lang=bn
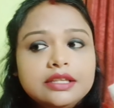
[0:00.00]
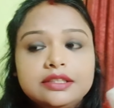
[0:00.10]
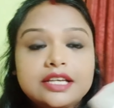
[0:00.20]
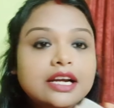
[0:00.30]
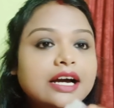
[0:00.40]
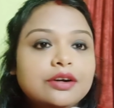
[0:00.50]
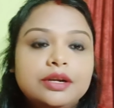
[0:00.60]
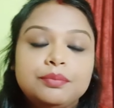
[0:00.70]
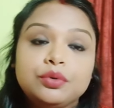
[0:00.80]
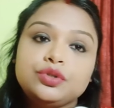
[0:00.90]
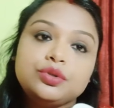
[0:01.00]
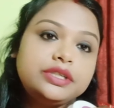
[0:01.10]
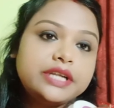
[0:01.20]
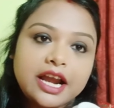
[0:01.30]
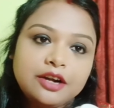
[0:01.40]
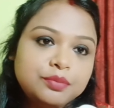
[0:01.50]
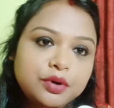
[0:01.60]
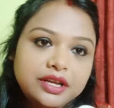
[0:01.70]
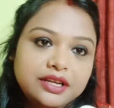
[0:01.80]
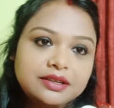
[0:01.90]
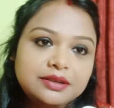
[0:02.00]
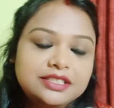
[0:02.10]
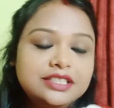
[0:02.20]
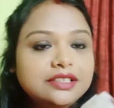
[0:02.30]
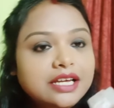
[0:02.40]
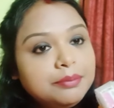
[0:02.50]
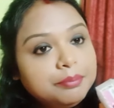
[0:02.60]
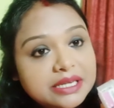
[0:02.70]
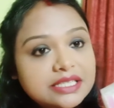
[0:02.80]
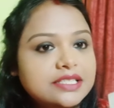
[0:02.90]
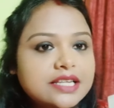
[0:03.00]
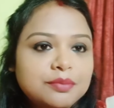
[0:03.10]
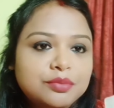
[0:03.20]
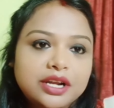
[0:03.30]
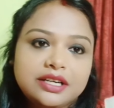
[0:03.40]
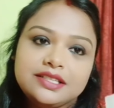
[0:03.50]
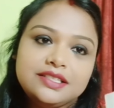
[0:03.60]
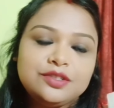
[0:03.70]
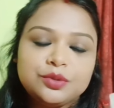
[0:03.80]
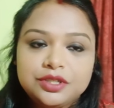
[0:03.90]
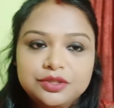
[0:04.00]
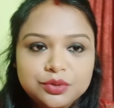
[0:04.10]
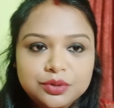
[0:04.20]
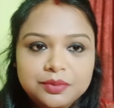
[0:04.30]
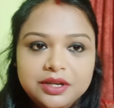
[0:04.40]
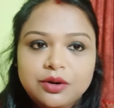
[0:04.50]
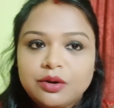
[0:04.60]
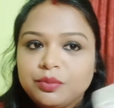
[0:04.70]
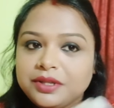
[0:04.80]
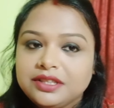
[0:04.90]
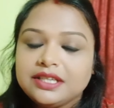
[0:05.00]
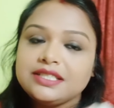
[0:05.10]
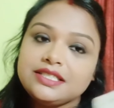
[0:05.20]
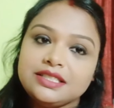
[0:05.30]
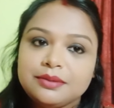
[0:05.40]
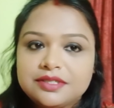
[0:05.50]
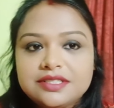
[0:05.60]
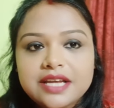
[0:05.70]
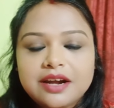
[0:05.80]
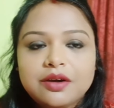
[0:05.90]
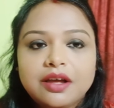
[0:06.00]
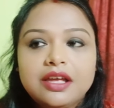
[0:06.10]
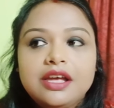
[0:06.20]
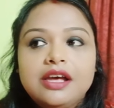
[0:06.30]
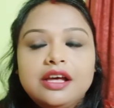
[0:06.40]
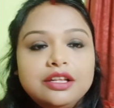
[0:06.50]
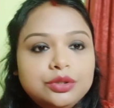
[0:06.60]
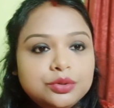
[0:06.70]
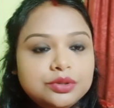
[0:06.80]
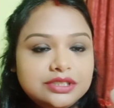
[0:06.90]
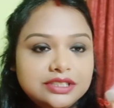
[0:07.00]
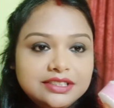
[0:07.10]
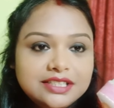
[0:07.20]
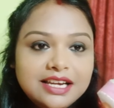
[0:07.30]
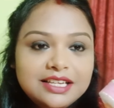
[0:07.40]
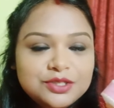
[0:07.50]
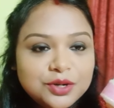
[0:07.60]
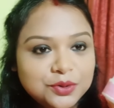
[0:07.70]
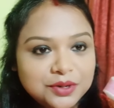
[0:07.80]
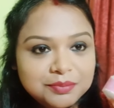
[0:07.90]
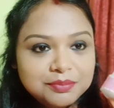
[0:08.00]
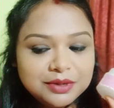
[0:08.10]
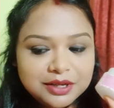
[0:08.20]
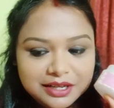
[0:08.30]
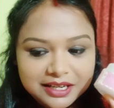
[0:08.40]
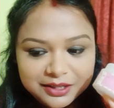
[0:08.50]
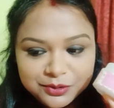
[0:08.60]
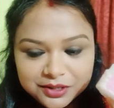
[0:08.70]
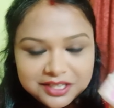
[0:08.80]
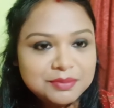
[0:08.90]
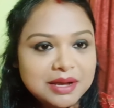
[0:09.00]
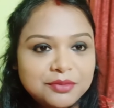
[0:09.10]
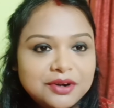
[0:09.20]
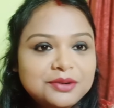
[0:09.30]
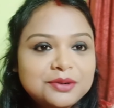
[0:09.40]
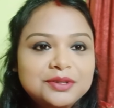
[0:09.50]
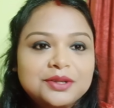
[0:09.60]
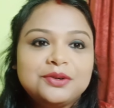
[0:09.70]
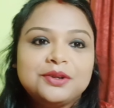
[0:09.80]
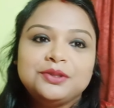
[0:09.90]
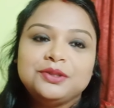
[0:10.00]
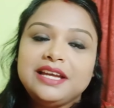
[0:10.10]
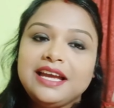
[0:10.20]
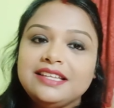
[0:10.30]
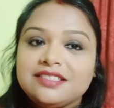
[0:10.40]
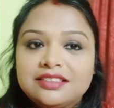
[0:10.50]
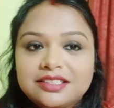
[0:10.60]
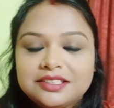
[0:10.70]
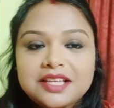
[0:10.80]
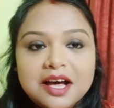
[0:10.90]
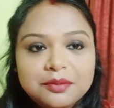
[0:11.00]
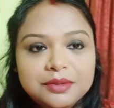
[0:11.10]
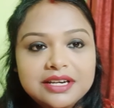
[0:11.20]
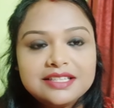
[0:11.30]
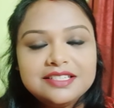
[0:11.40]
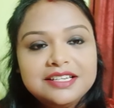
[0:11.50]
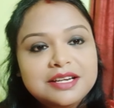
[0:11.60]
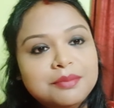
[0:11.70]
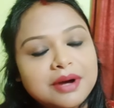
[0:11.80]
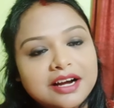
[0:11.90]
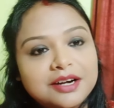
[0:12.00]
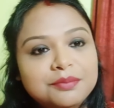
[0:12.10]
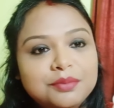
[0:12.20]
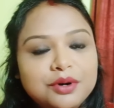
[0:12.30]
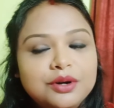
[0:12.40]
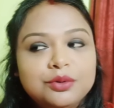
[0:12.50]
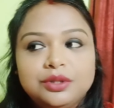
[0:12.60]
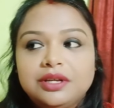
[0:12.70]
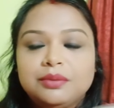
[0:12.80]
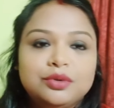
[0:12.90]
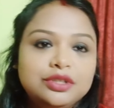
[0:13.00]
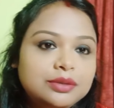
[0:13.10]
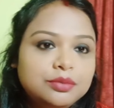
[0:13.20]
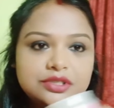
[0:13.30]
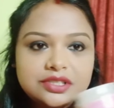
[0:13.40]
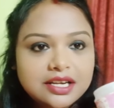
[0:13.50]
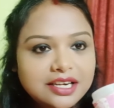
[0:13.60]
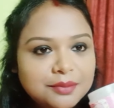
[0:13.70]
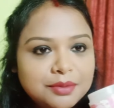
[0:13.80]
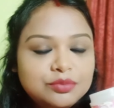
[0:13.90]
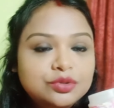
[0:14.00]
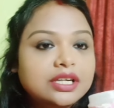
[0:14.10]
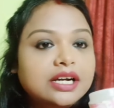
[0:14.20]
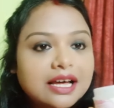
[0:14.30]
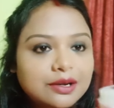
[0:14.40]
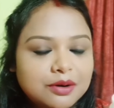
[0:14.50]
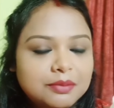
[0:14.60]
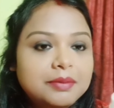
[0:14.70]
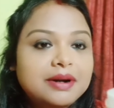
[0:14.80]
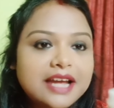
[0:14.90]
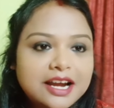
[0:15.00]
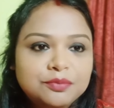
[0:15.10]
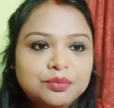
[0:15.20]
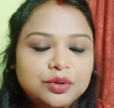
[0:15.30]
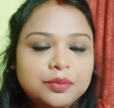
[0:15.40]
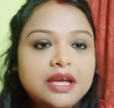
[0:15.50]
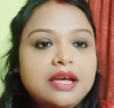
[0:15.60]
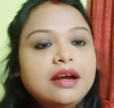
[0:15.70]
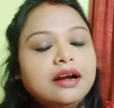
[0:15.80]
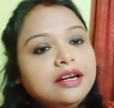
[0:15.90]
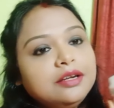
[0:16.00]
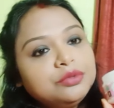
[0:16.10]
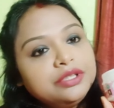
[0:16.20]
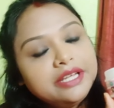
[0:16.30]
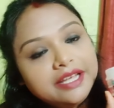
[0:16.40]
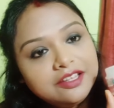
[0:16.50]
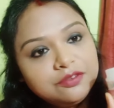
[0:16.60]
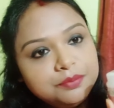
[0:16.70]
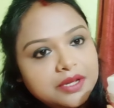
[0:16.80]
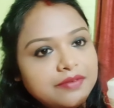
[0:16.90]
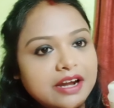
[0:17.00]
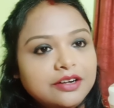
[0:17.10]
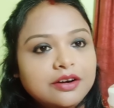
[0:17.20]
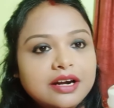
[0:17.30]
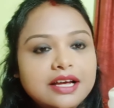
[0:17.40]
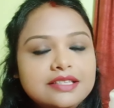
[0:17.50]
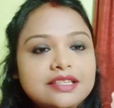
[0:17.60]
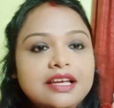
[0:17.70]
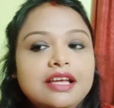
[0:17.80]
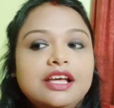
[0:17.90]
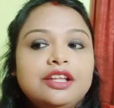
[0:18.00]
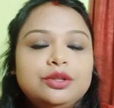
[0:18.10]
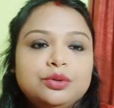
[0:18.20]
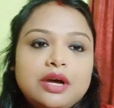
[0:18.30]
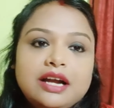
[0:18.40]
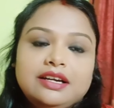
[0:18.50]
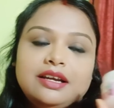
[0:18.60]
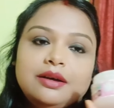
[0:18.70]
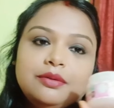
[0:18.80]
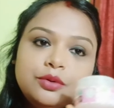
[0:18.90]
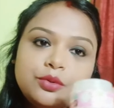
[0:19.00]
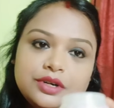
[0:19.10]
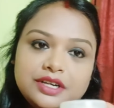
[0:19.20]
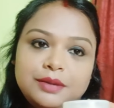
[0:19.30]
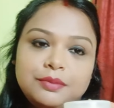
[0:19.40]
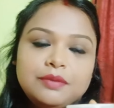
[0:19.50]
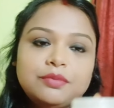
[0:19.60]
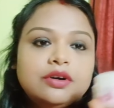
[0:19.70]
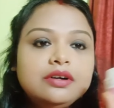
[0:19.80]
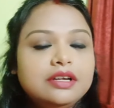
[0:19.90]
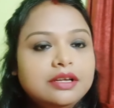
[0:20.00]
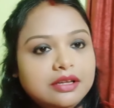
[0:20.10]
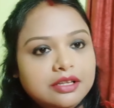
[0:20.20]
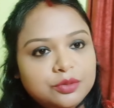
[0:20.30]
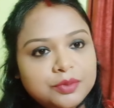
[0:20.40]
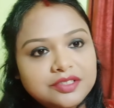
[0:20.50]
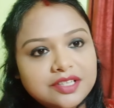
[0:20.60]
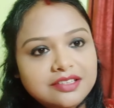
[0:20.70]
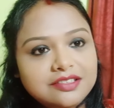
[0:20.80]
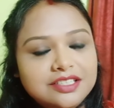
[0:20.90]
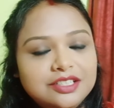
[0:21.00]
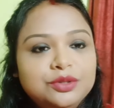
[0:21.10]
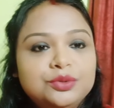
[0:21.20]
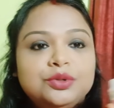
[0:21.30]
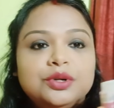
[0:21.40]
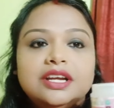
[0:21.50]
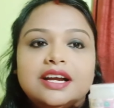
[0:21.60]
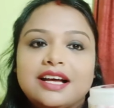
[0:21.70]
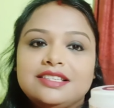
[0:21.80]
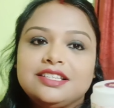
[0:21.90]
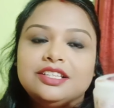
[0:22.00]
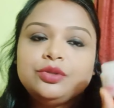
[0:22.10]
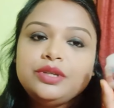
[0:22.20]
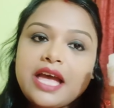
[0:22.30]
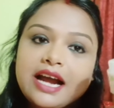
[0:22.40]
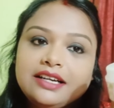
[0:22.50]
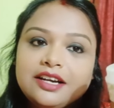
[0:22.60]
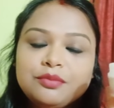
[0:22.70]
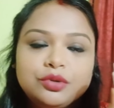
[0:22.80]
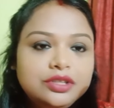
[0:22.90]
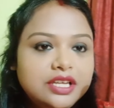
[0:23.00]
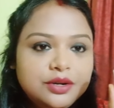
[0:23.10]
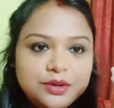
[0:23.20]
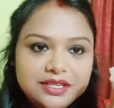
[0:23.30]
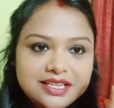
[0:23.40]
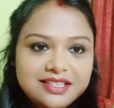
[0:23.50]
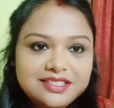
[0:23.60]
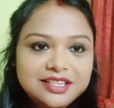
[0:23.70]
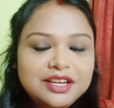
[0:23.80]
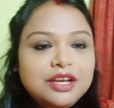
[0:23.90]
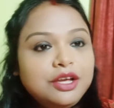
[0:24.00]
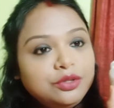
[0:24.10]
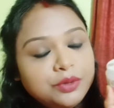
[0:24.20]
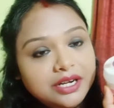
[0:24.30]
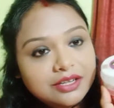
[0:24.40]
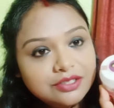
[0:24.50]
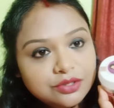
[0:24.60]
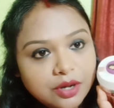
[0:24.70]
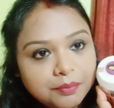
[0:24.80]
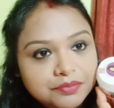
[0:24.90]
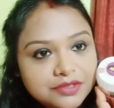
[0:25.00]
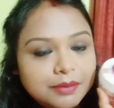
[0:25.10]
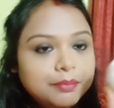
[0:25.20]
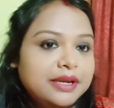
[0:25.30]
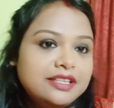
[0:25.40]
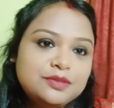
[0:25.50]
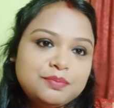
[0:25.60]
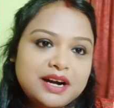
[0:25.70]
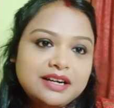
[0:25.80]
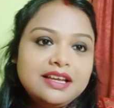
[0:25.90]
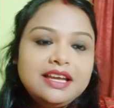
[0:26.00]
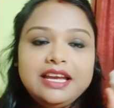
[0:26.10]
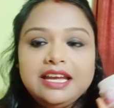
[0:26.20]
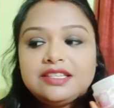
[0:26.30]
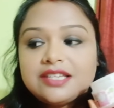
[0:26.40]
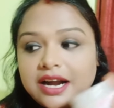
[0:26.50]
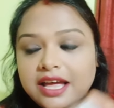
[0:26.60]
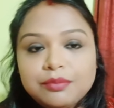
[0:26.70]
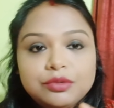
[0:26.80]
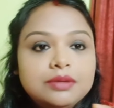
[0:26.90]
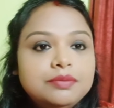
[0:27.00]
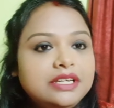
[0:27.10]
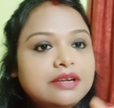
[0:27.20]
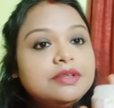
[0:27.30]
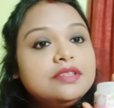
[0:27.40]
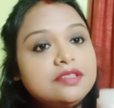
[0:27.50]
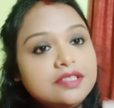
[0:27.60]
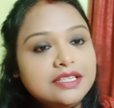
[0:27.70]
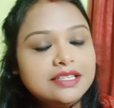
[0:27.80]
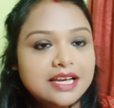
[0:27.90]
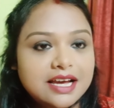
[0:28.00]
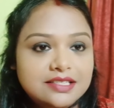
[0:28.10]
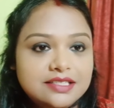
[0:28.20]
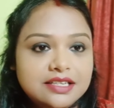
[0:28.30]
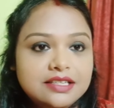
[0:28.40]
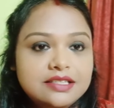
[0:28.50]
যার কারণে প্রচুর ট্যান পড়ে শীতকালে বেশি ট্যান পড়ে একটা জিনিস নোটিস করবে গরমের থেকে শীতে বেশি ট্যান হয় তো শীতকালে যখন কোল্ড ক্রিম ব্যবহার করবে তখন অন্তত এই চিন্তাটা থাকবে না যে এটা মাখার পর রোদের মধ্যে বসে থাকলে আমার মুখটা কালো হবে বা ট্যান পড়বে কারণ এর মধ্যে এসপিএফ অ্যাড করা আছে তো একটা কোল্ড ক্রিম এবং তোমার সানস্ক্রিন দুটোরই কাজ কিন্তু একটার মধ্যে হয়ে যাচ্ছে সো এটা হচ্ছে সবচেয়ে বেস্ট পার্ট এছাড়া এর মধ্যে ভিটামিন সি দেয়া আছে